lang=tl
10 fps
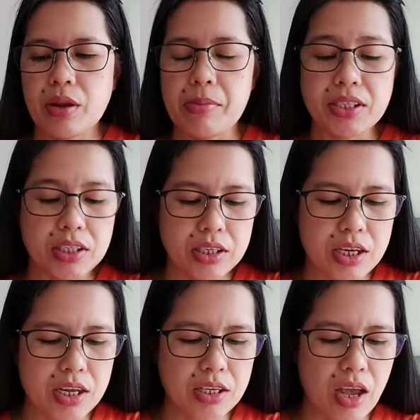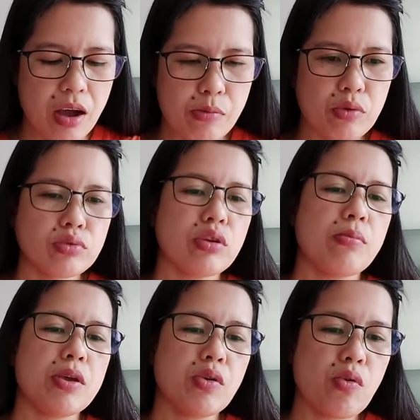masinsinan sa amo ko.
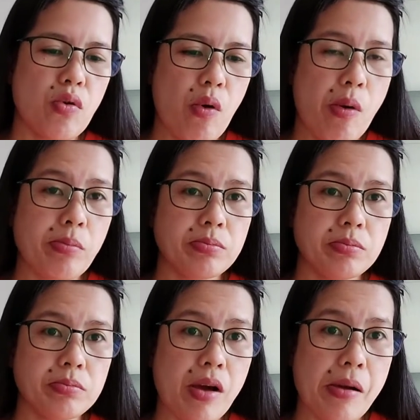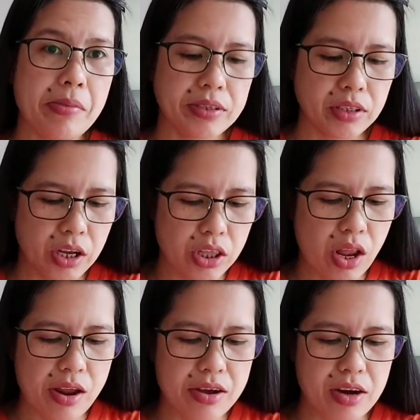Sabi ko, ma'am, ang sakit
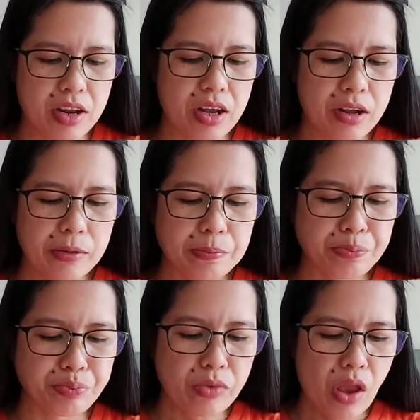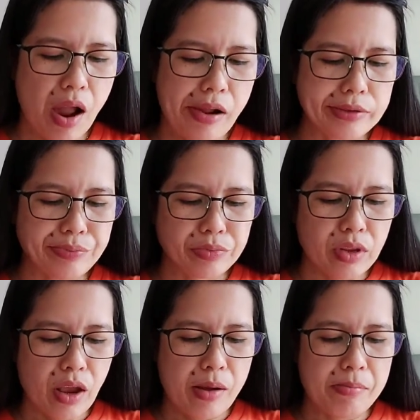talaga ng
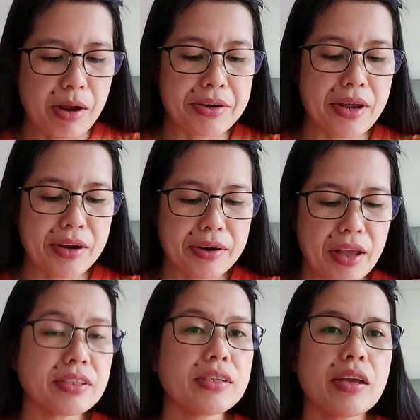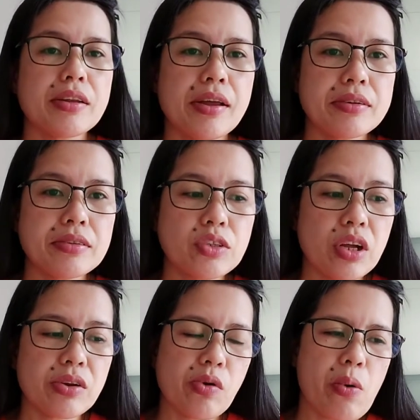bandang right side ng
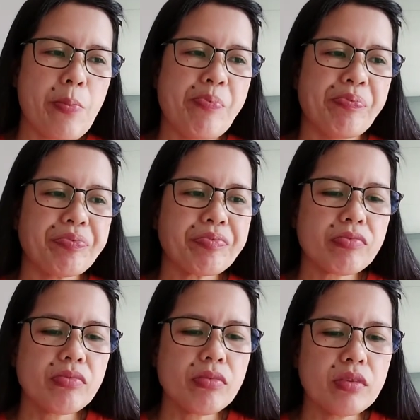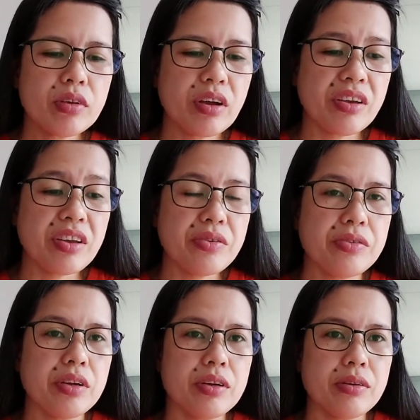tiyan ko. Kaya
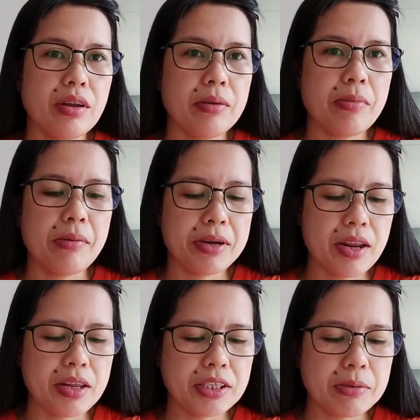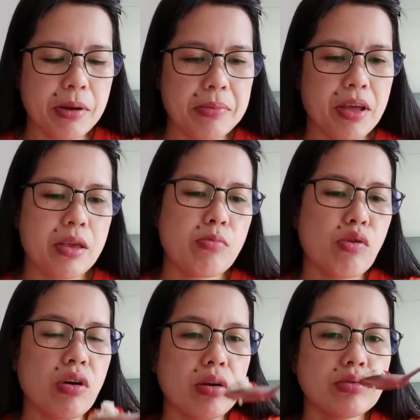yun, nag nagmamadali si ma'am na
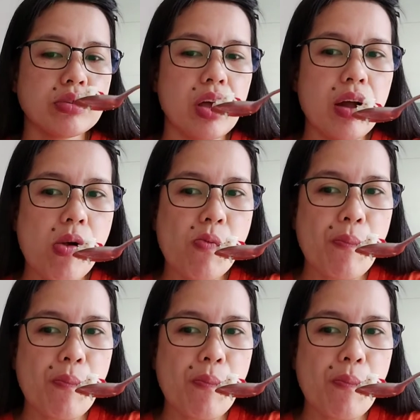ibok ako sa